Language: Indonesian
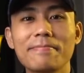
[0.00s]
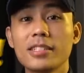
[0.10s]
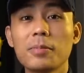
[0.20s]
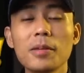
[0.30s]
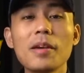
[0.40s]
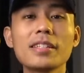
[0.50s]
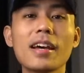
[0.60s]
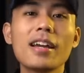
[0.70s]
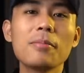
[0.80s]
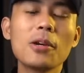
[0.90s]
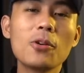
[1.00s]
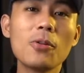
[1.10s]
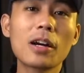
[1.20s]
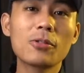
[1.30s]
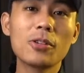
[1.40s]
Seperti biasa, hari Minggu
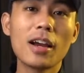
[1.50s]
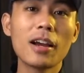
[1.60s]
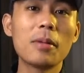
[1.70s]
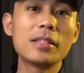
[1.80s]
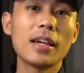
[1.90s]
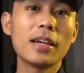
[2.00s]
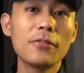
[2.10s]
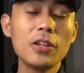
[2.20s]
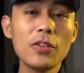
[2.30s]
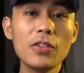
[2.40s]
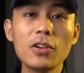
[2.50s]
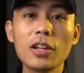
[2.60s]
waktunya ngebacain video-video